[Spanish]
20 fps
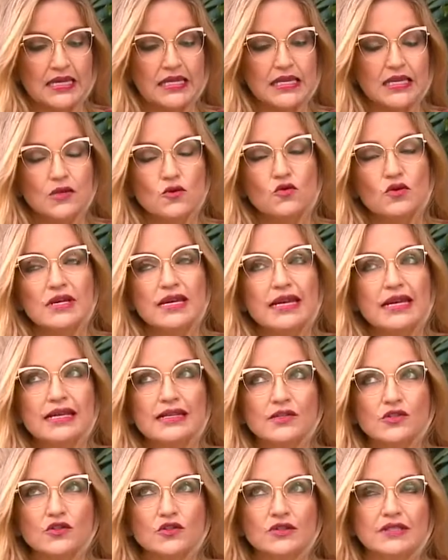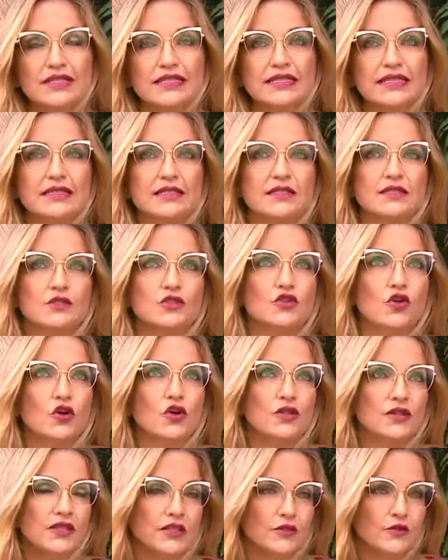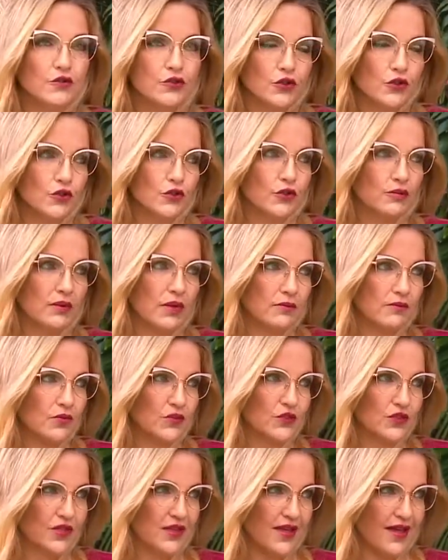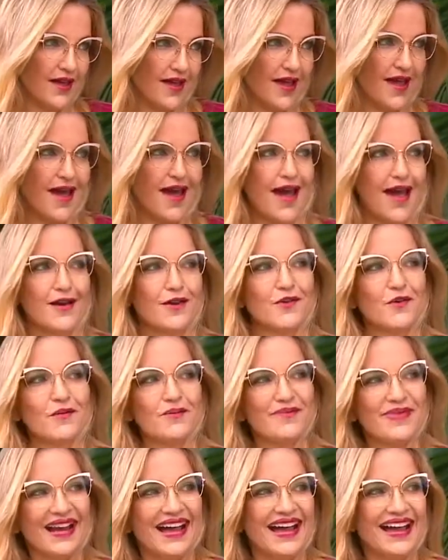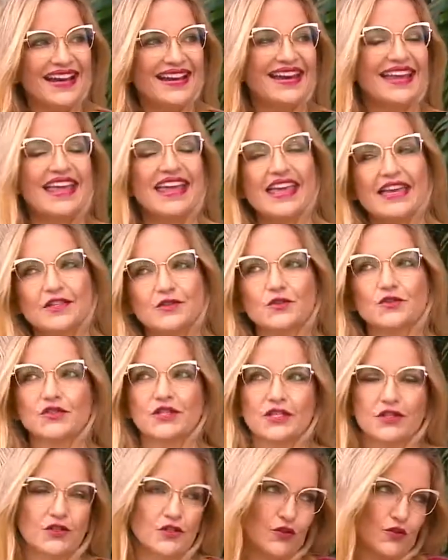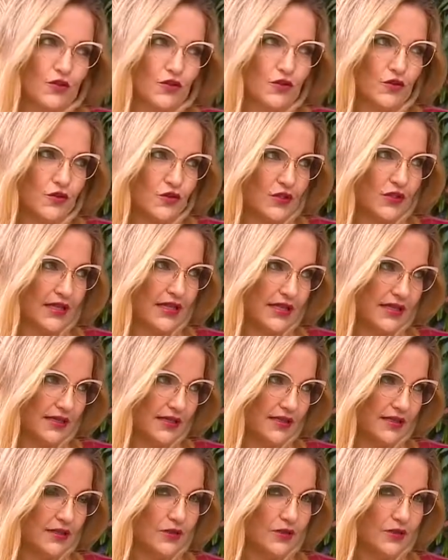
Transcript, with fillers: Y una de las cosas es dónde nosotros vamos a comprar esos anteojos eh,